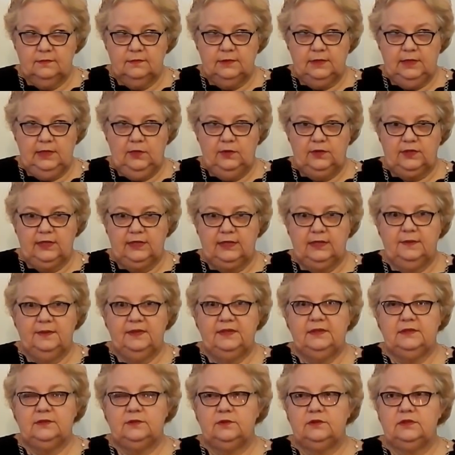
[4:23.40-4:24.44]
y lo que acaba
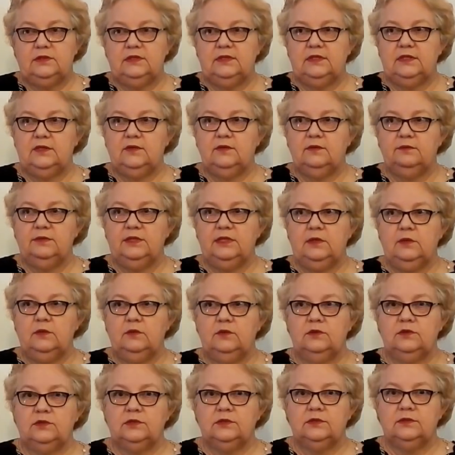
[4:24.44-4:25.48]
de suceder con mi
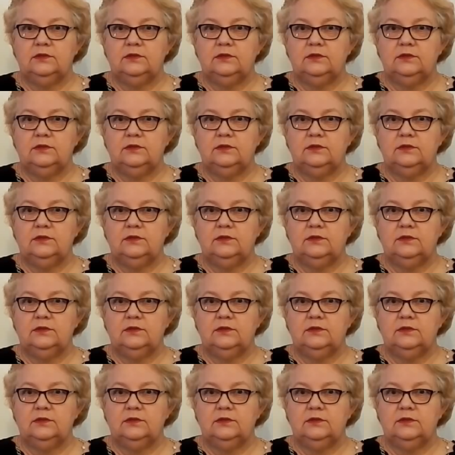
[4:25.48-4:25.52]
luz.